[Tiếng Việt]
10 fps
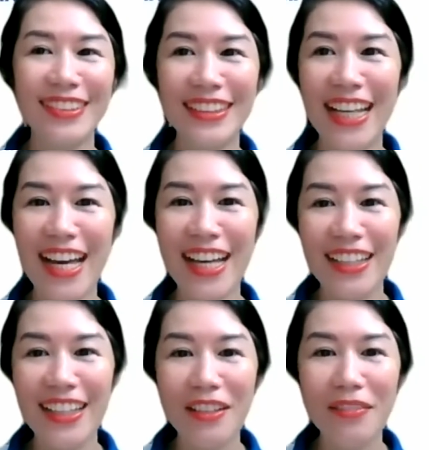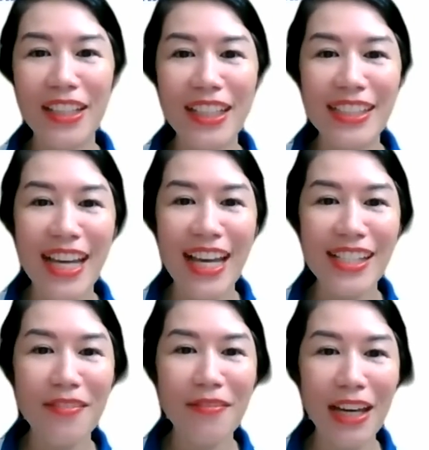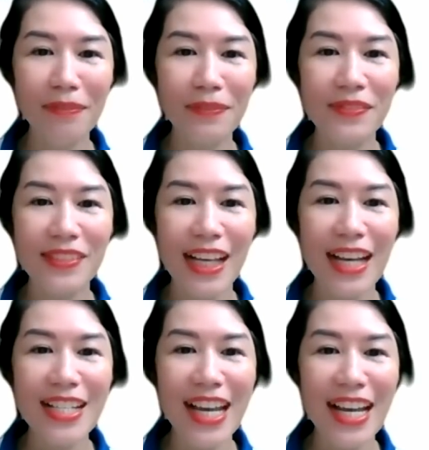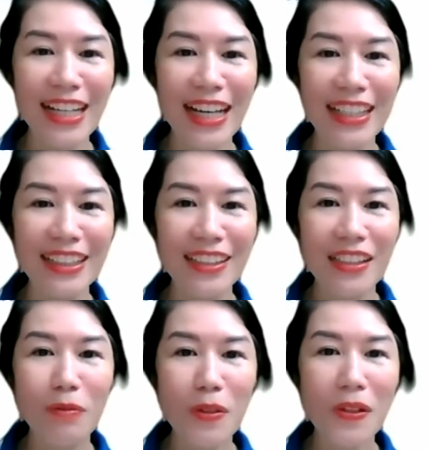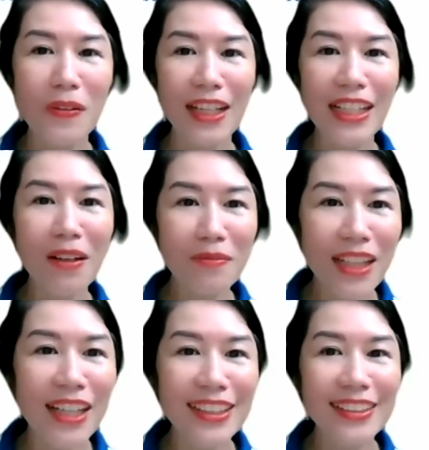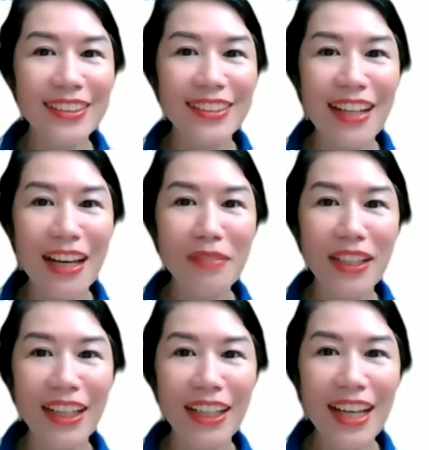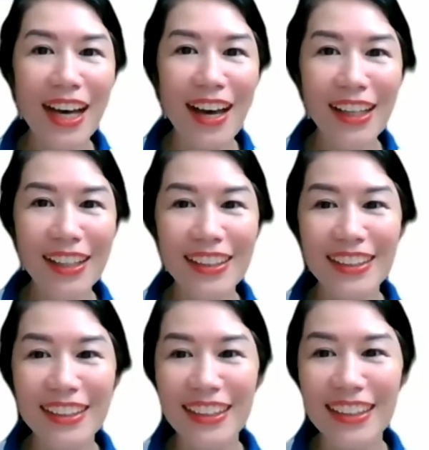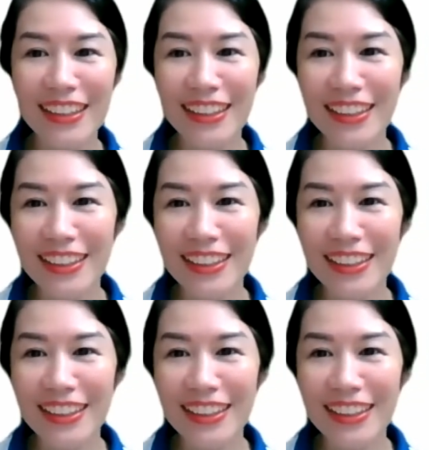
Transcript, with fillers: nha như vậy thì trang xin phép sẽ share lên đây một số những cái thông tin để mình có thể à,